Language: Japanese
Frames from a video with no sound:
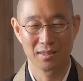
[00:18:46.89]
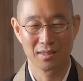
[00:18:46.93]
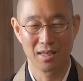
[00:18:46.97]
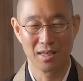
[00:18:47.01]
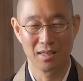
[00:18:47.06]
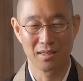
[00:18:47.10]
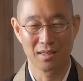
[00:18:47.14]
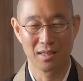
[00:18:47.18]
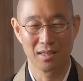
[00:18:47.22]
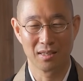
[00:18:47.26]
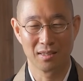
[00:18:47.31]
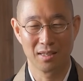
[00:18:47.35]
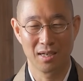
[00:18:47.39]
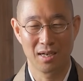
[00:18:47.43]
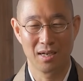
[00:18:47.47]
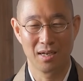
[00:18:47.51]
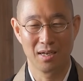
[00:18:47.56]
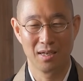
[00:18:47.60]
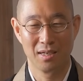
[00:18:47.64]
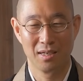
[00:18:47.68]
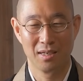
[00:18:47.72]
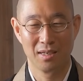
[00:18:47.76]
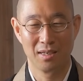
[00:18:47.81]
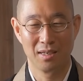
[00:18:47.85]
経験
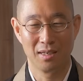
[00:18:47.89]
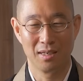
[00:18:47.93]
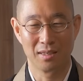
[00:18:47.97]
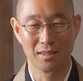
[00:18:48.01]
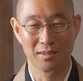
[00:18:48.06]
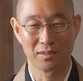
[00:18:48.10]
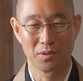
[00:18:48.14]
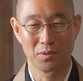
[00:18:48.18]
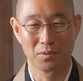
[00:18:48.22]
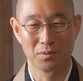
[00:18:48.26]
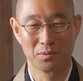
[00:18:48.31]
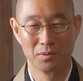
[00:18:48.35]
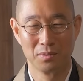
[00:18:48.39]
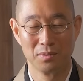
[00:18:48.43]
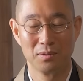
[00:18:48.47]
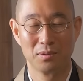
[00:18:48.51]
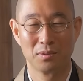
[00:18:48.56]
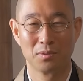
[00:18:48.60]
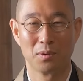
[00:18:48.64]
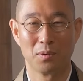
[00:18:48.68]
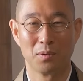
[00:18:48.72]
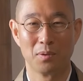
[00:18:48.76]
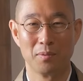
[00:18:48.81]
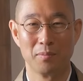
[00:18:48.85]
があなたをぐん
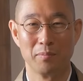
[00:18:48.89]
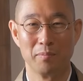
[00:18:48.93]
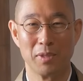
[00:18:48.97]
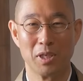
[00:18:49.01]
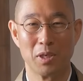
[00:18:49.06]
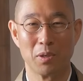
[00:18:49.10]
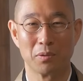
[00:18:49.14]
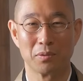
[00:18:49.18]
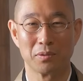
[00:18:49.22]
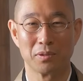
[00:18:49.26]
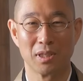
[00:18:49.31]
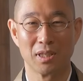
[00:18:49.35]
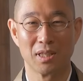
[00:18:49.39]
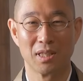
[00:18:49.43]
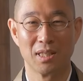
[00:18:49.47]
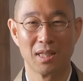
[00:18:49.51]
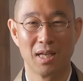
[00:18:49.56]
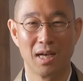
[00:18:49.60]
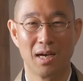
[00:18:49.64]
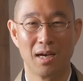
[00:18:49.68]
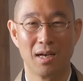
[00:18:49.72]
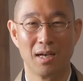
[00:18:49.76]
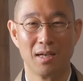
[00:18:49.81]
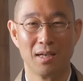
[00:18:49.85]
と魅力的
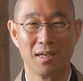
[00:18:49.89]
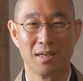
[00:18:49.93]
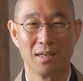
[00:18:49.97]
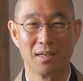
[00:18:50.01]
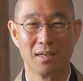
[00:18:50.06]
な